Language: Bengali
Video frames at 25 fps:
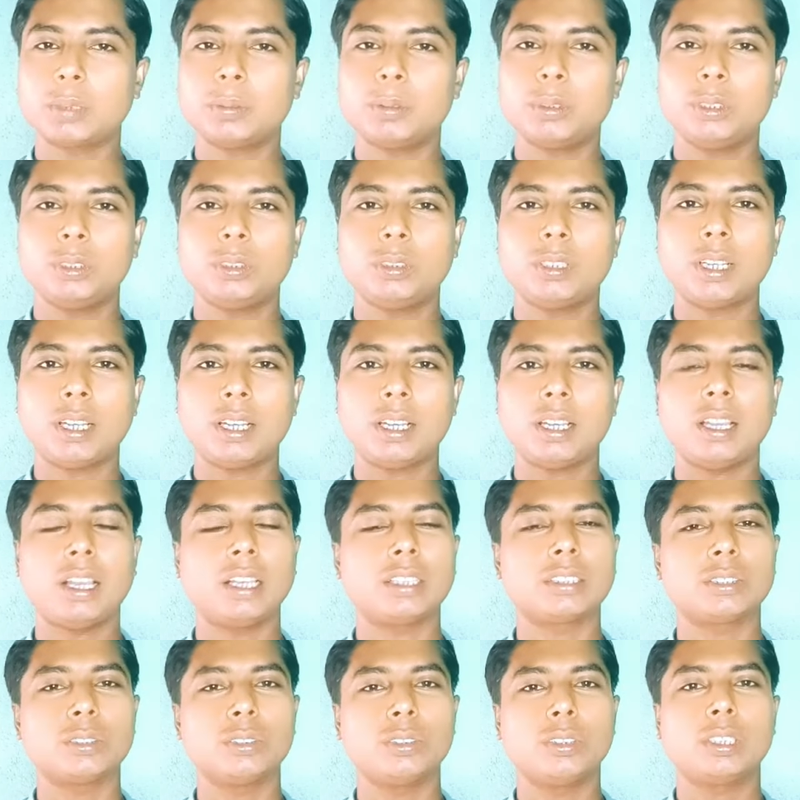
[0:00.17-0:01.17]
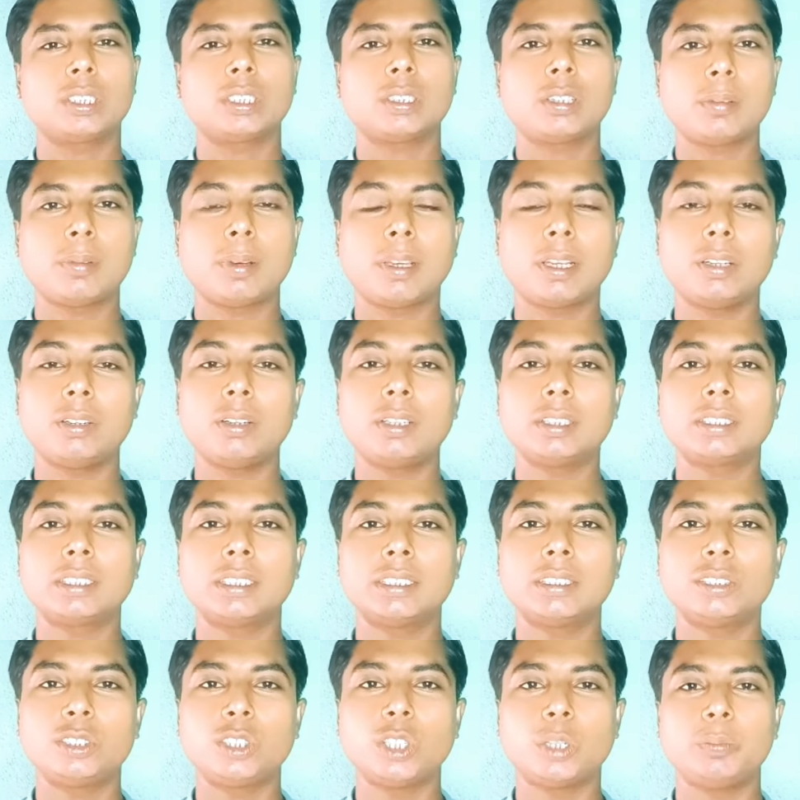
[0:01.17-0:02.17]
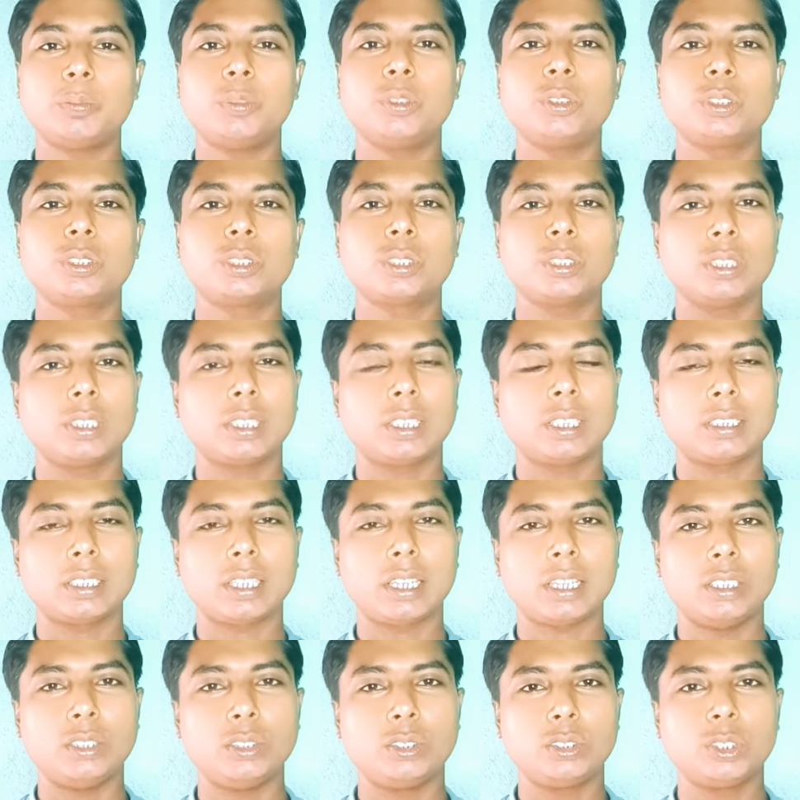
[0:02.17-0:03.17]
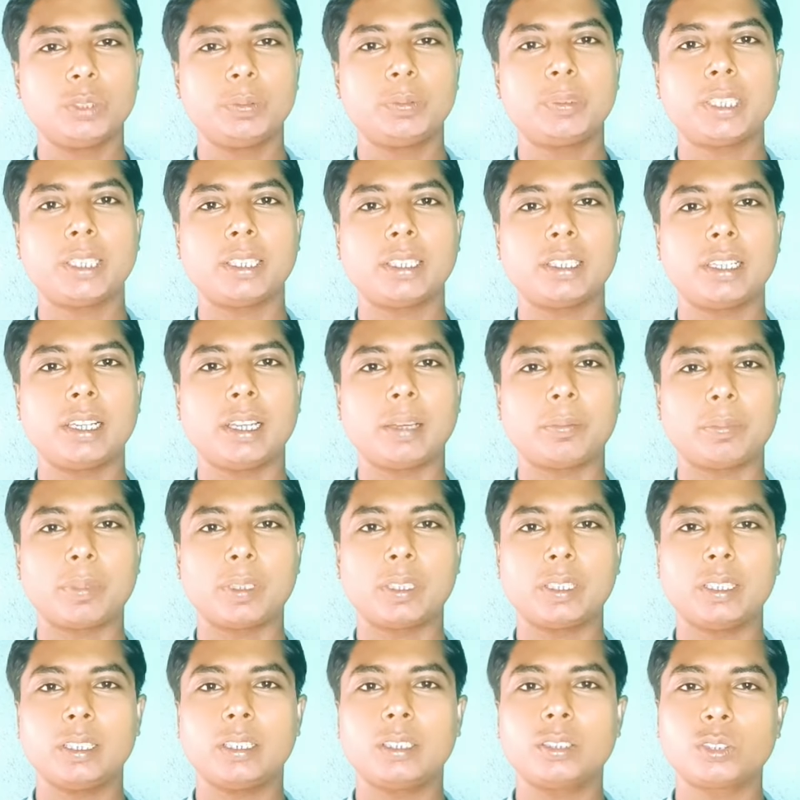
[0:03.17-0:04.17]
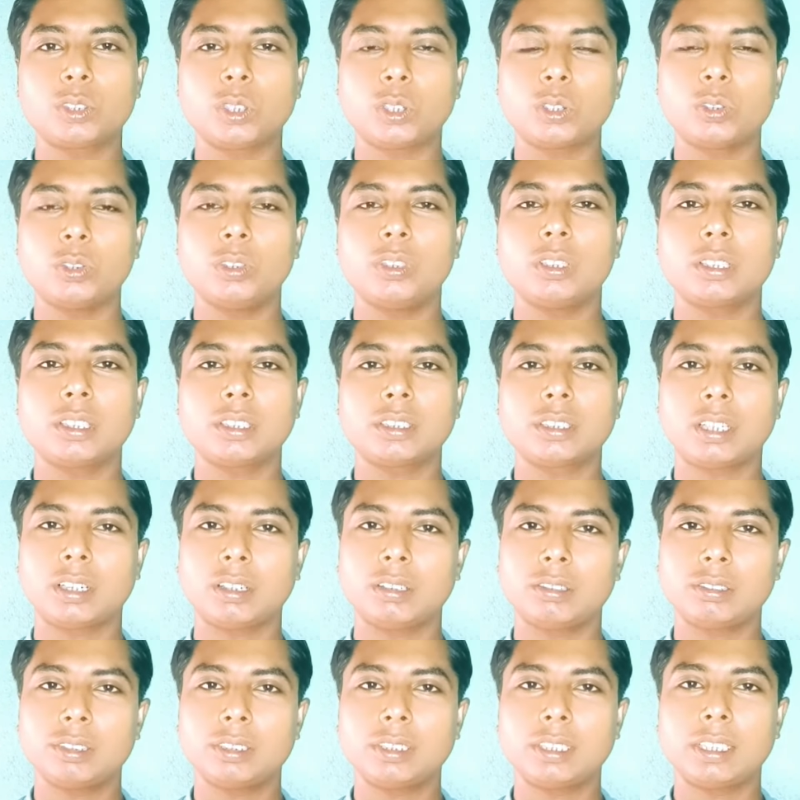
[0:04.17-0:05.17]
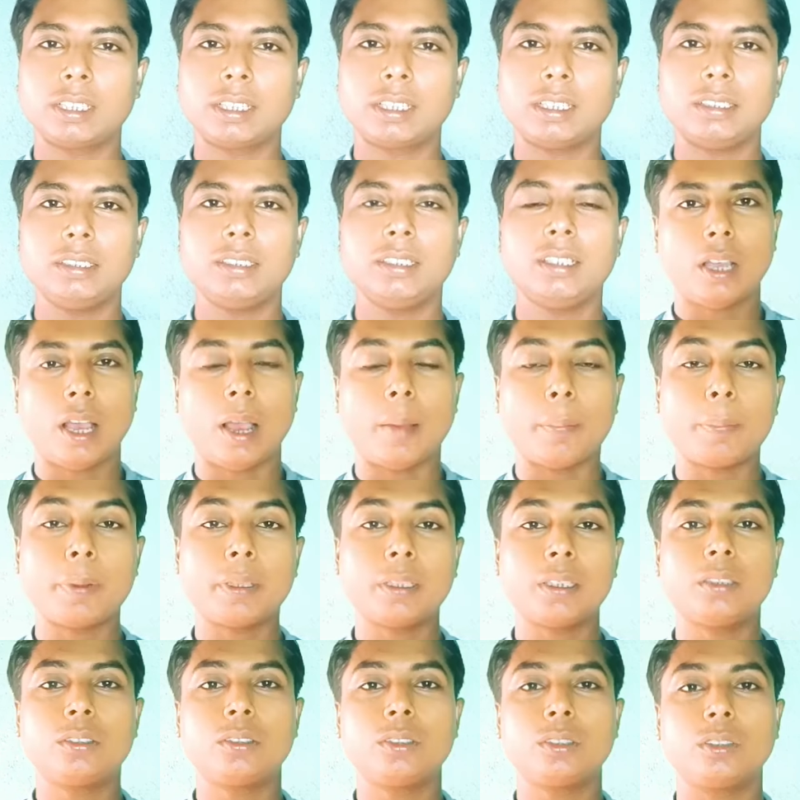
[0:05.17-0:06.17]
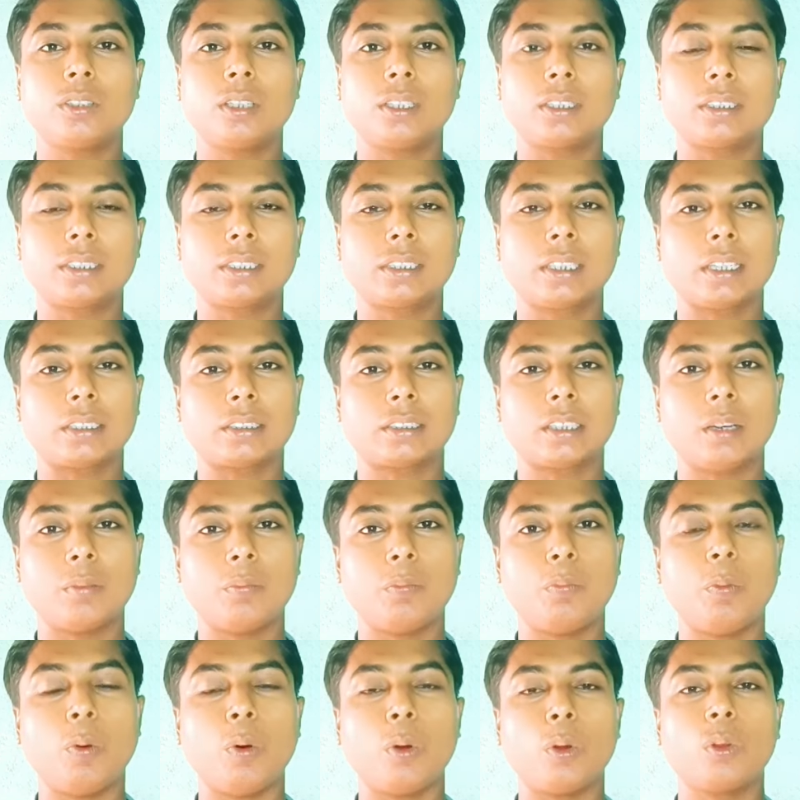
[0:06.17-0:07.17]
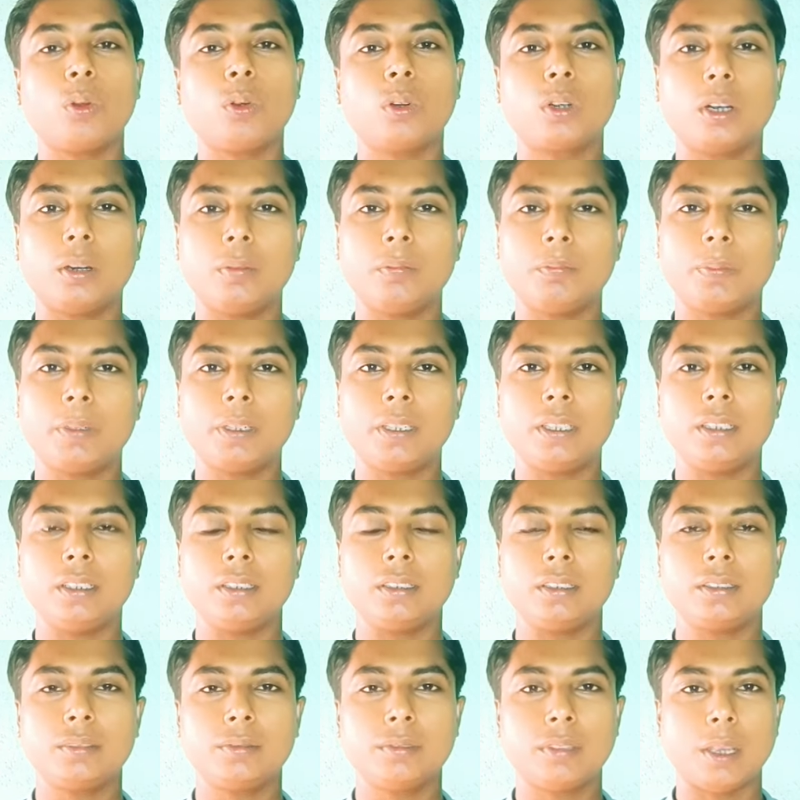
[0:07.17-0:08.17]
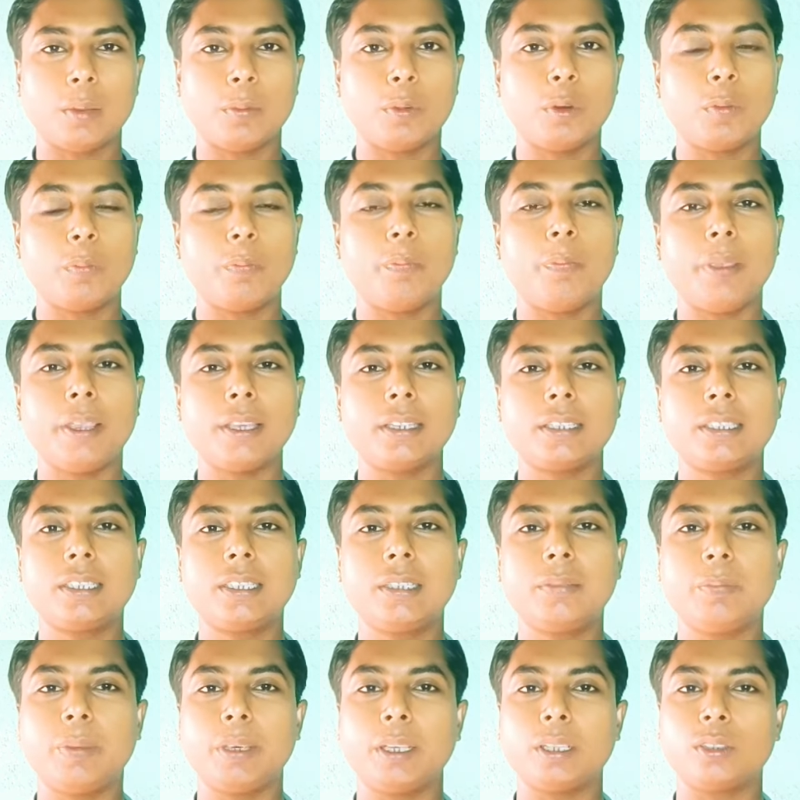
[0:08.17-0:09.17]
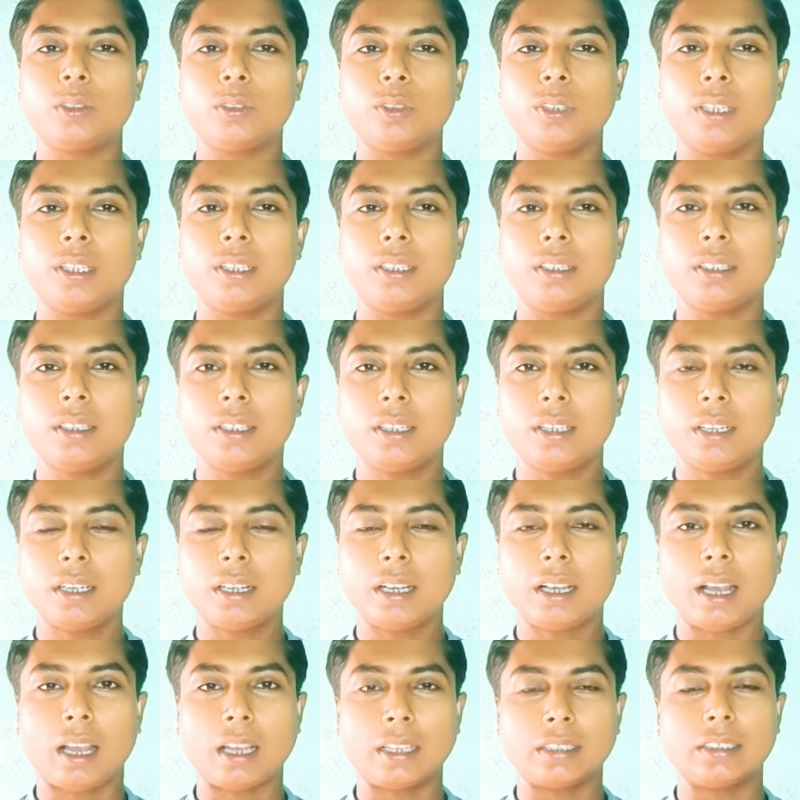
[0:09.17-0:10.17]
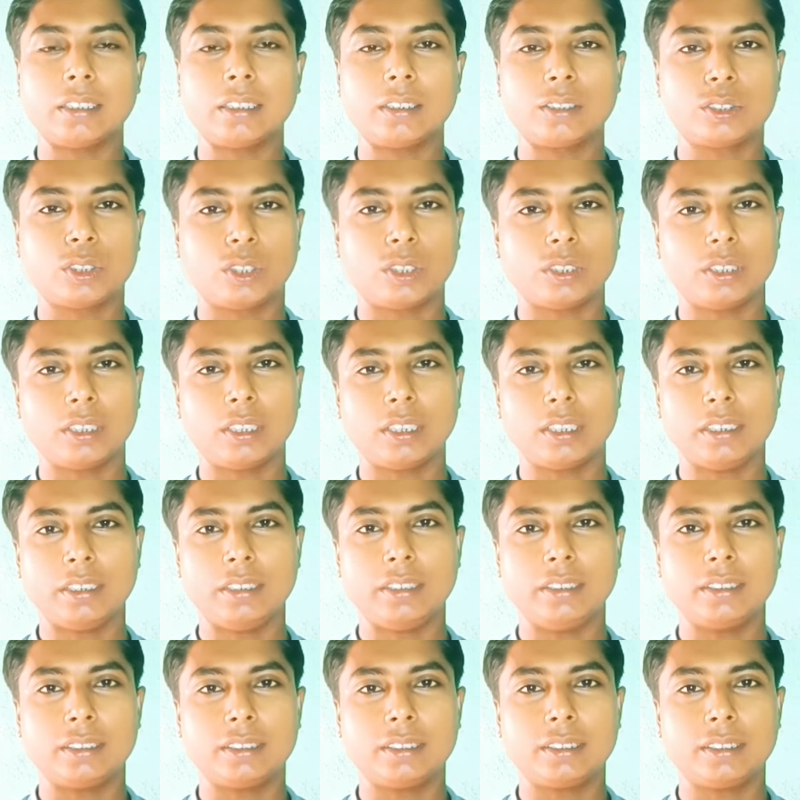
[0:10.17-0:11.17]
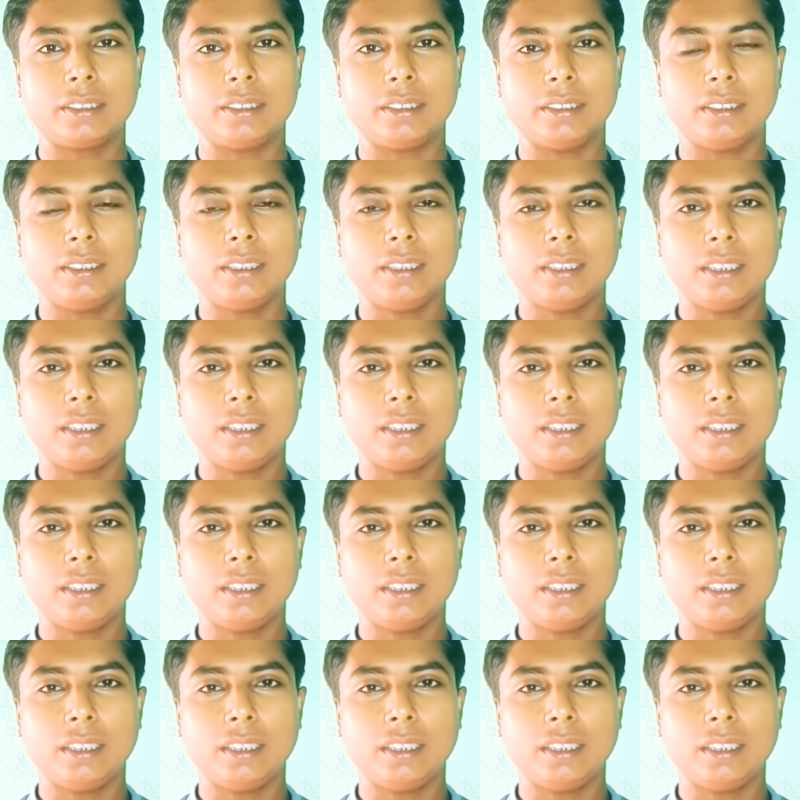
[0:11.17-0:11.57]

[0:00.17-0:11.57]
বন্ধুরা আশা করি সবাই ভালো আছেন জব নিউজ কলকাতা ইউটিউব চ্যানেলে আপনাদের সকলকে স্বাগত জানাই আপনাদের জন্য আজকে একটা বড় কোম্পানির এবং বেশি বেতনের কাজের সন্ধান নিয়ে এসেছি